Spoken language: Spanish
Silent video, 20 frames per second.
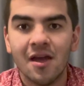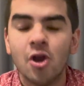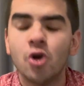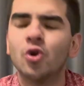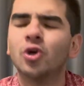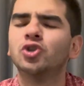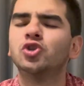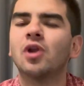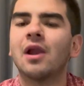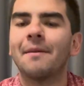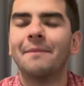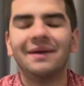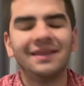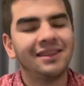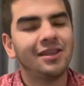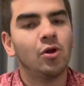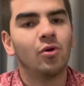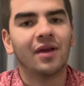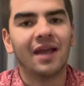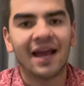No
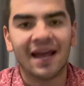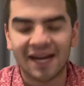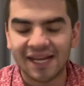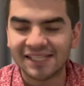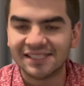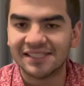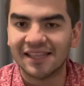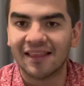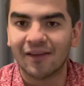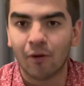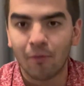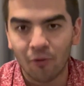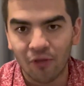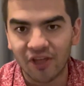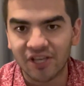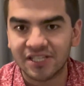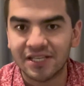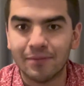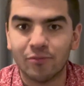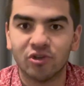solamente lo que ganaste, como
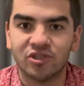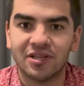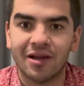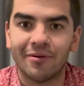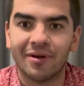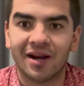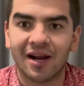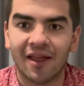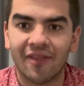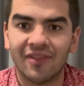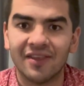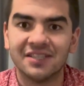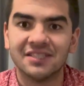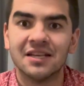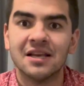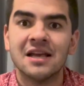decimos Xavi Hernández,